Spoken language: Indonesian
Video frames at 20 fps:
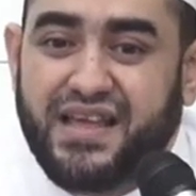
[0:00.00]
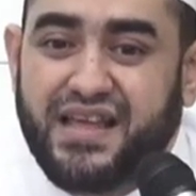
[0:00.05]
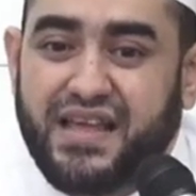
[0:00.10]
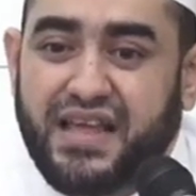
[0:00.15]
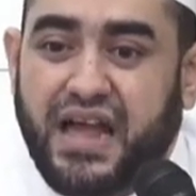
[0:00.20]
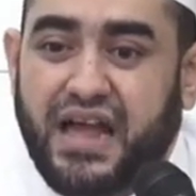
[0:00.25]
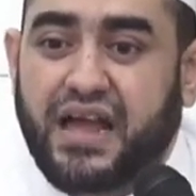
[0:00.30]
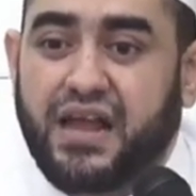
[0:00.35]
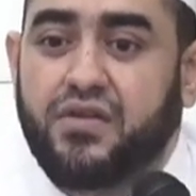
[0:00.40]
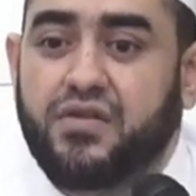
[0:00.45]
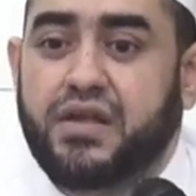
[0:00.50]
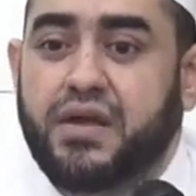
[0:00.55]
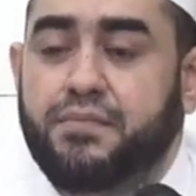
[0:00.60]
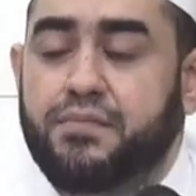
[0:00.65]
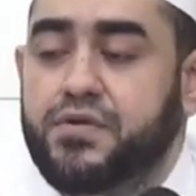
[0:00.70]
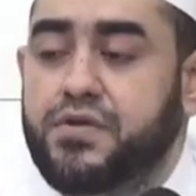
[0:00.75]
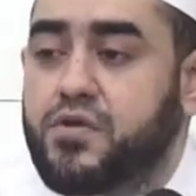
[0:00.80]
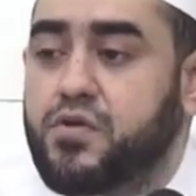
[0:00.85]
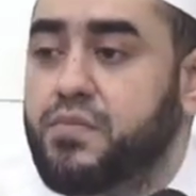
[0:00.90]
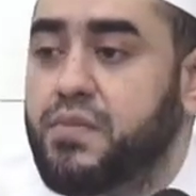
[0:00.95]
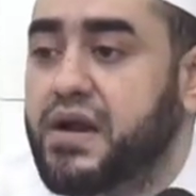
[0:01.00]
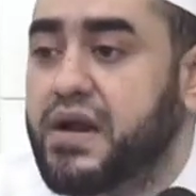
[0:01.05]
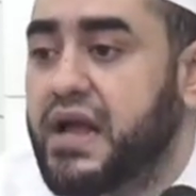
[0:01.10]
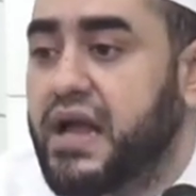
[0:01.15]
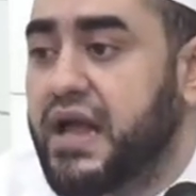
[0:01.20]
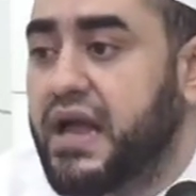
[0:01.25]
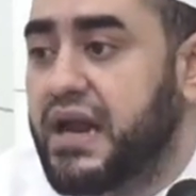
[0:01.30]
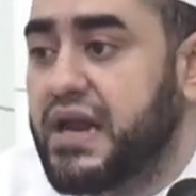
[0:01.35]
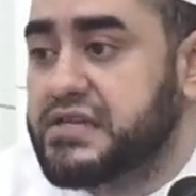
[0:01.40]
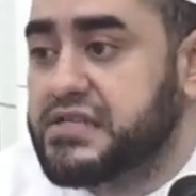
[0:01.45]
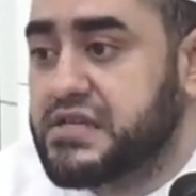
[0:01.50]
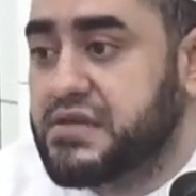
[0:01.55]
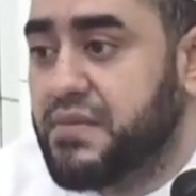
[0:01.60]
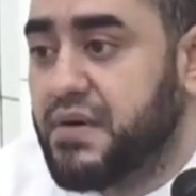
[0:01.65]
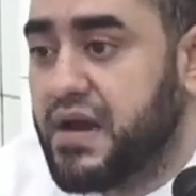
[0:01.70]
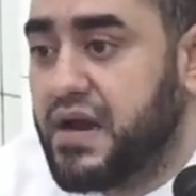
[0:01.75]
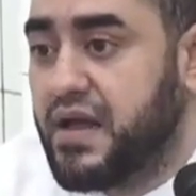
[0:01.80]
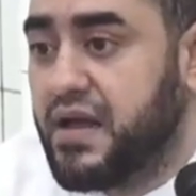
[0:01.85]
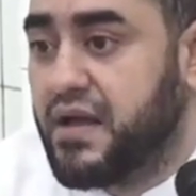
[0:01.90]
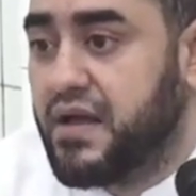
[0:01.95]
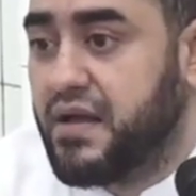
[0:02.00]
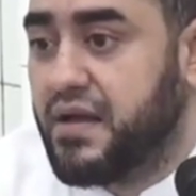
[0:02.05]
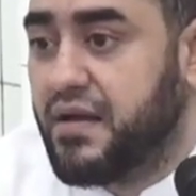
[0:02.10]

nah kalau yang punya rumah nggak ikhlas gimana